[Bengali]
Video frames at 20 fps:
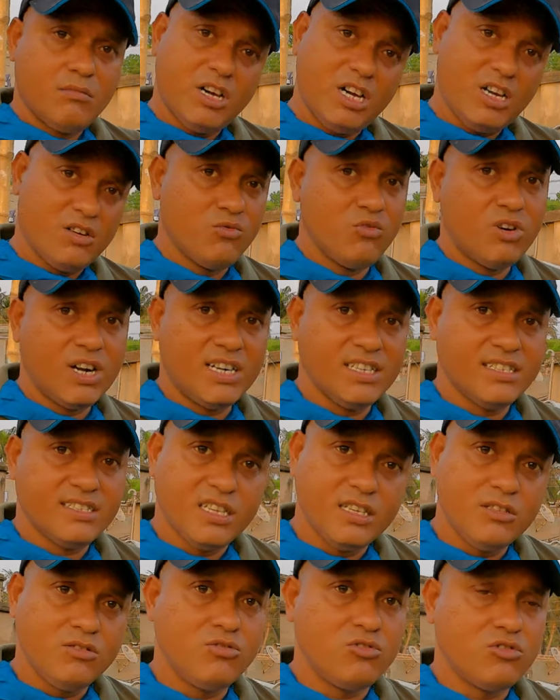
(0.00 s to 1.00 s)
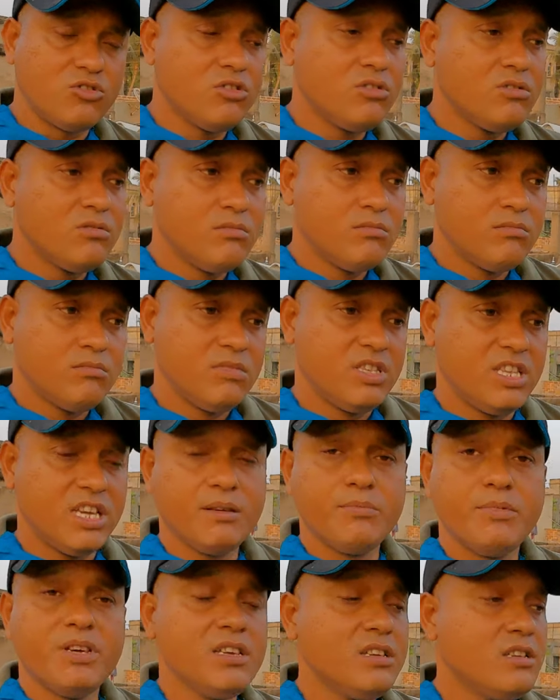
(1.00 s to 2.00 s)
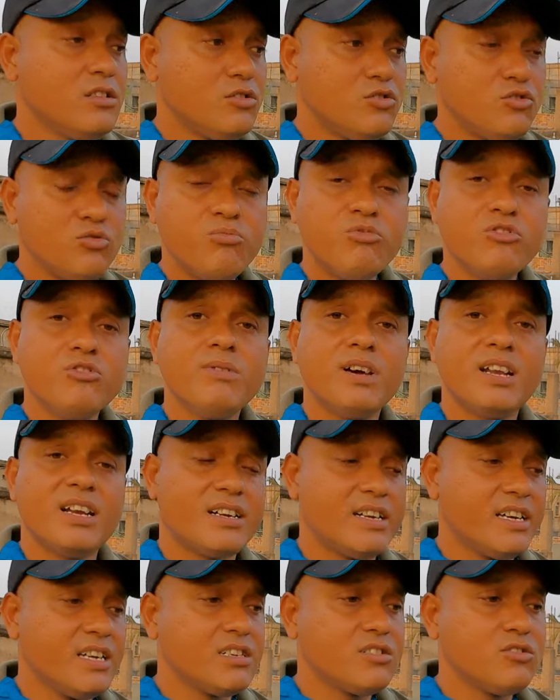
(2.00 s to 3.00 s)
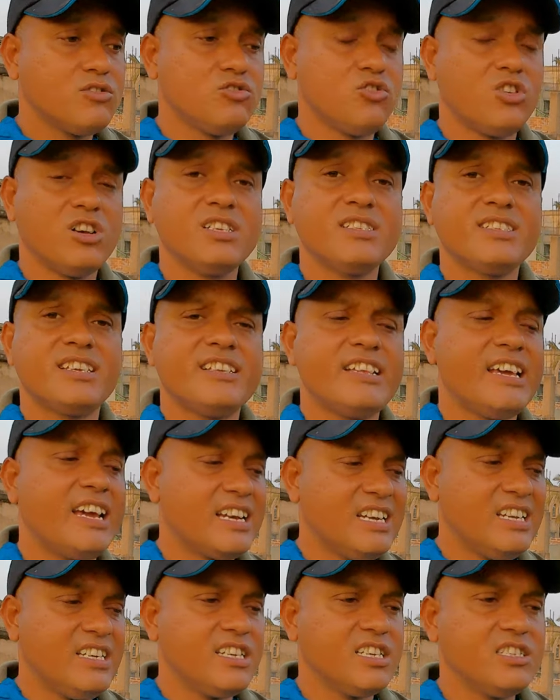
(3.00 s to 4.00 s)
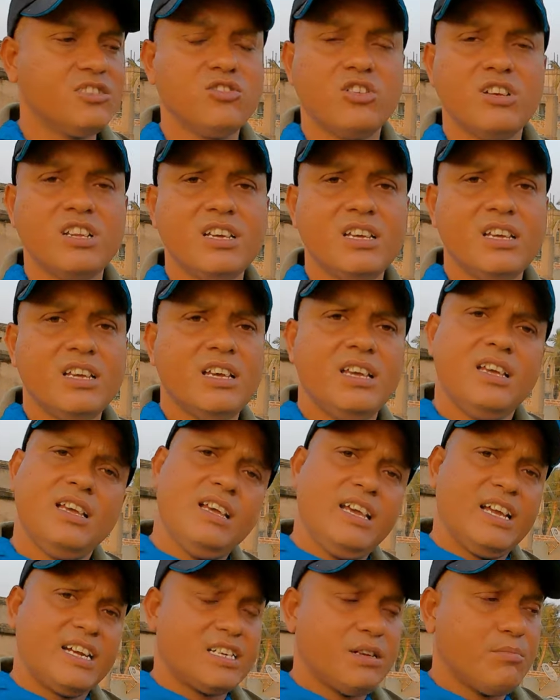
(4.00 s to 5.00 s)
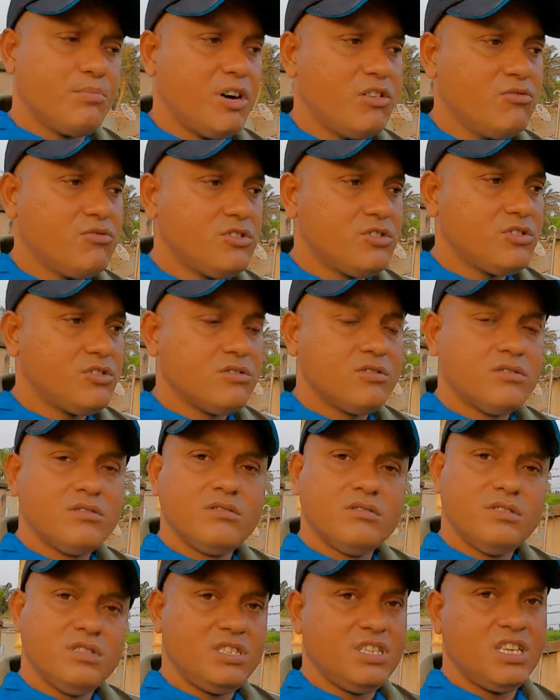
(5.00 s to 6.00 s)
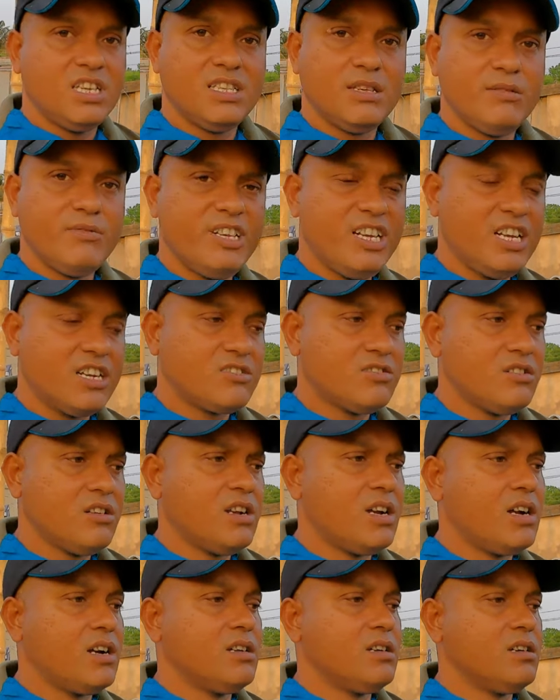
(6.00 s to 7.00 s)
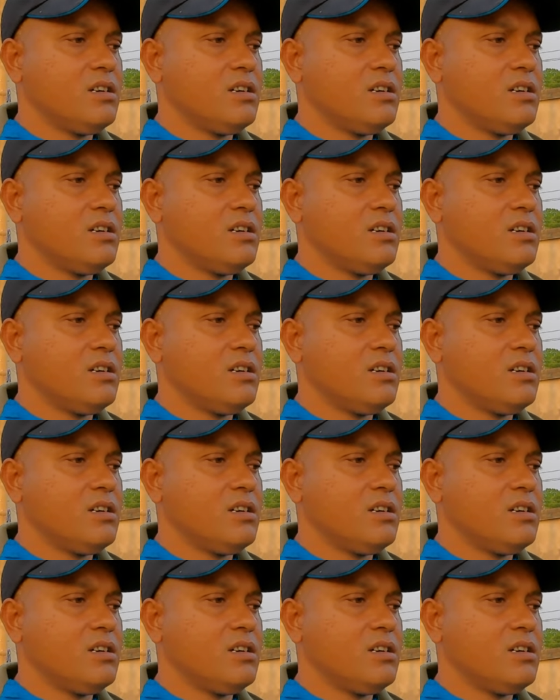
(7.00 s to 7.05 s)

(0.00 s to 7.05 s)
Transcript: আর ওয়ারেস এই দুটো দেখবে দুপুরবেলাটা একটু জলের সাথে এক লিটার জলে একটা পাউচ দিয়ে দেবে ইলেকট্রল আর